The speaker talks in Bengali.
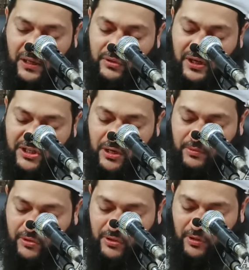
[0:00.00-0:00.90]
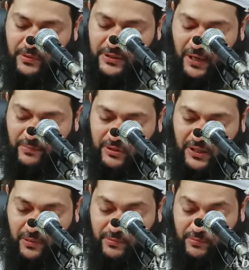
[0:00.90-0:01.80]
সালাতুল এশা পড়তে হবে তারপর
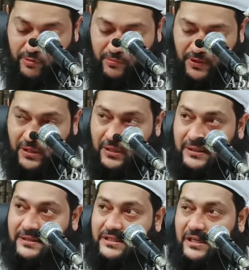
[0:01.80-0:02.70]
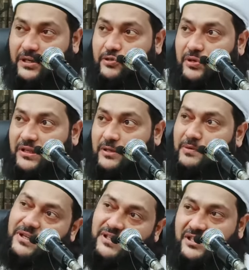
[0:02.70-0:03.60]
তারাবি পড়বে যেটা ছুটে
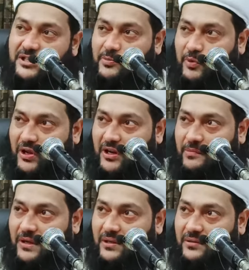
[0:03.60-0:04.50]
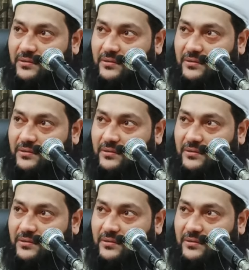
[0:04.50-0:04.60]
যাবে নিজে নিজে পড়ে নেবে